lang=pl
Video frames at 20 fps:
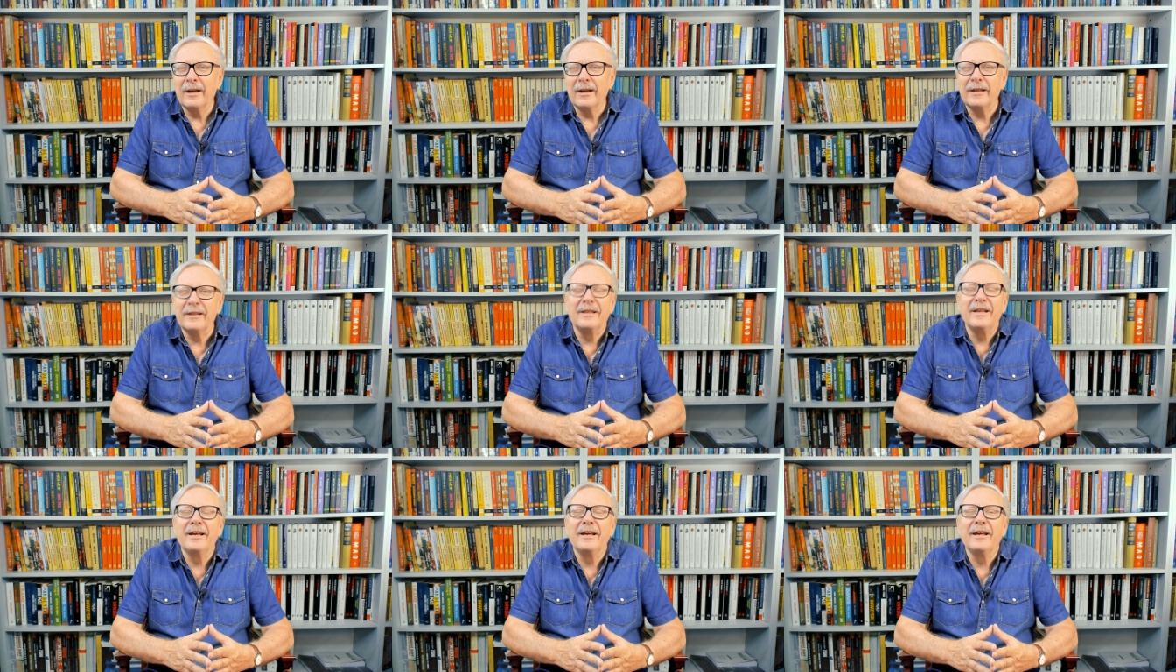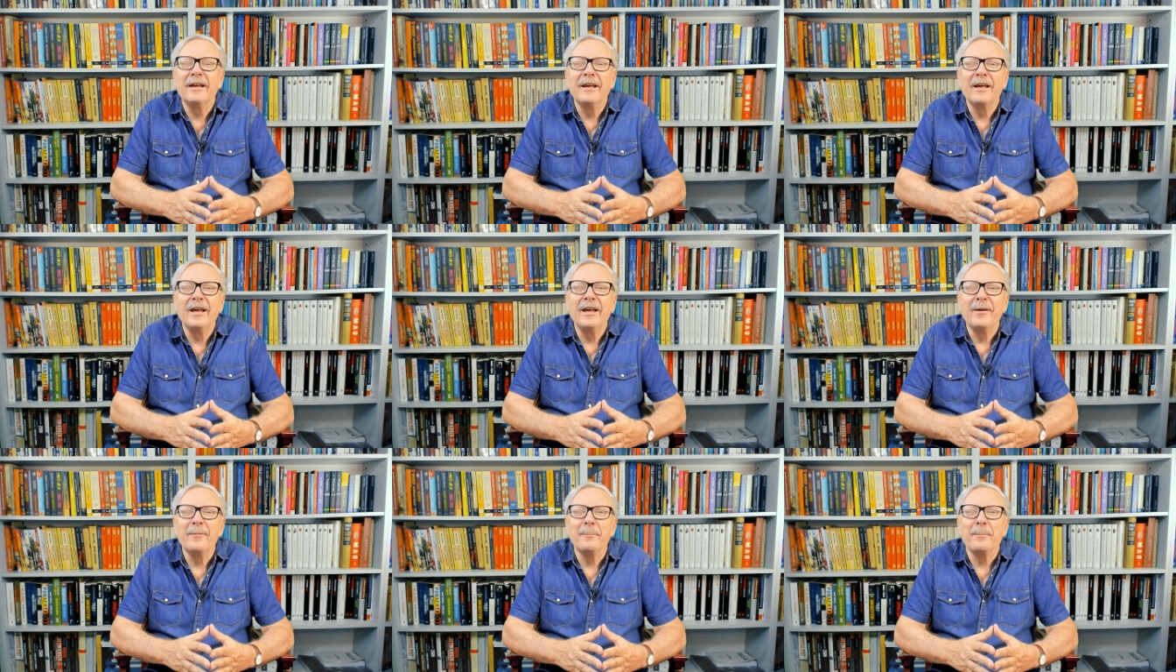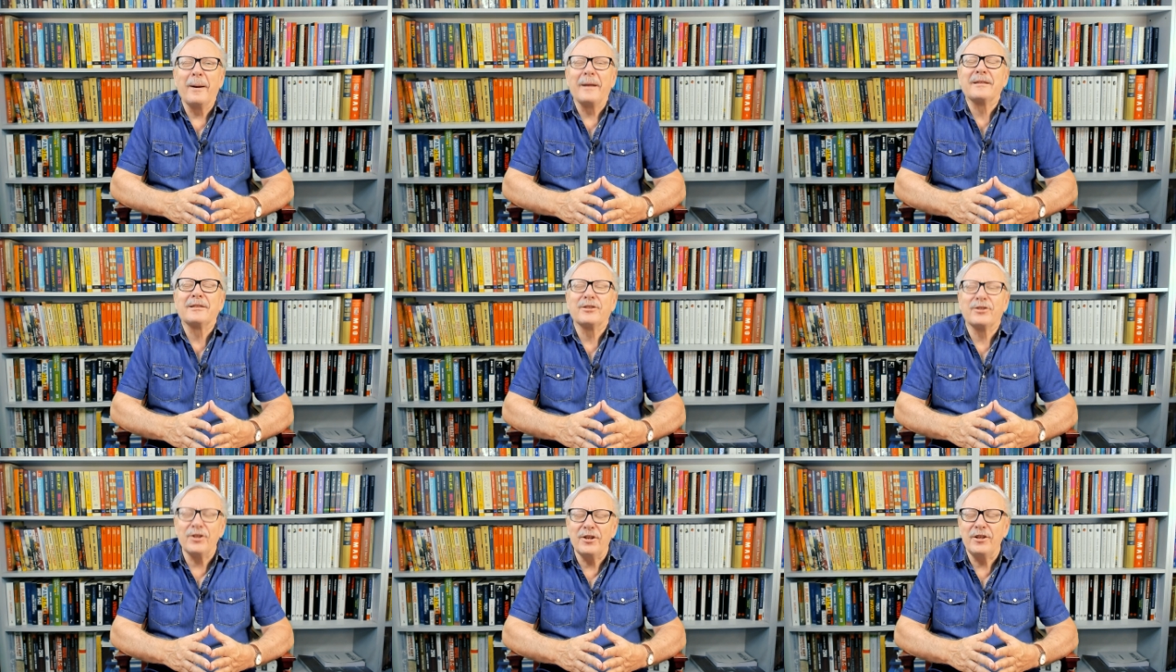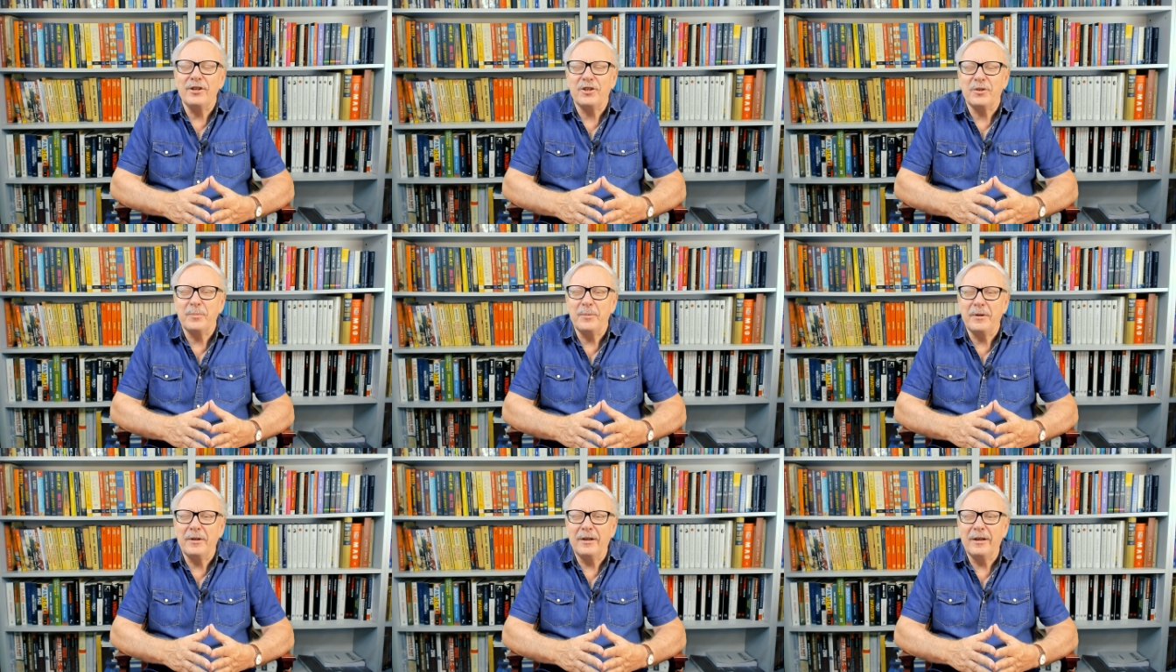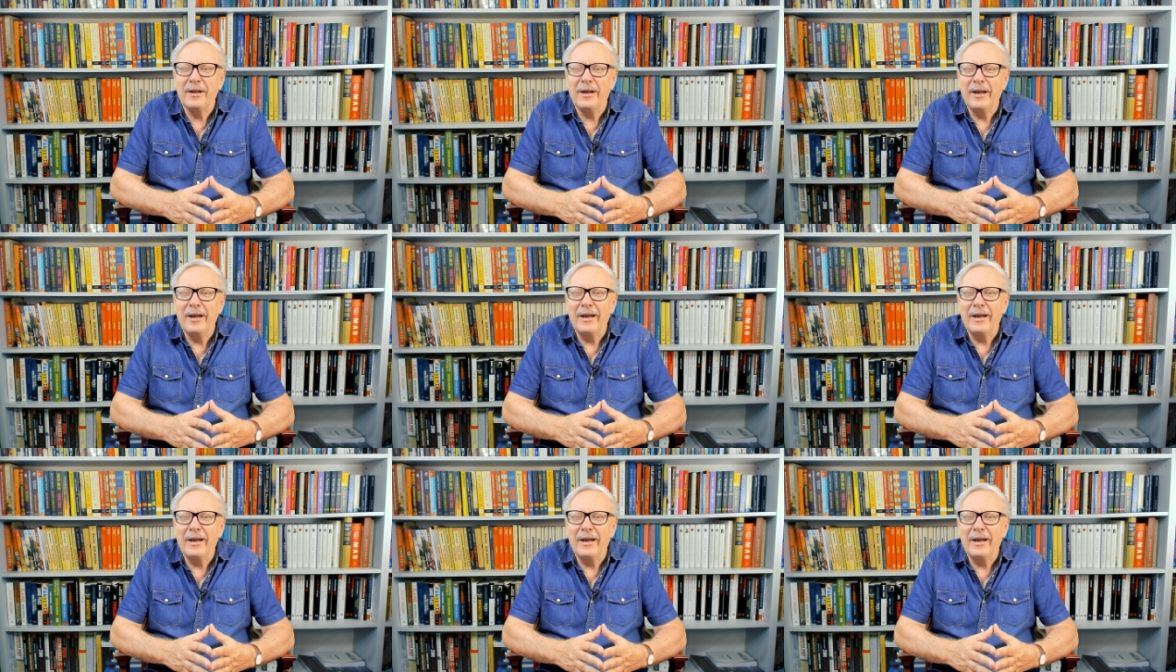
gdy patrzyliśmy,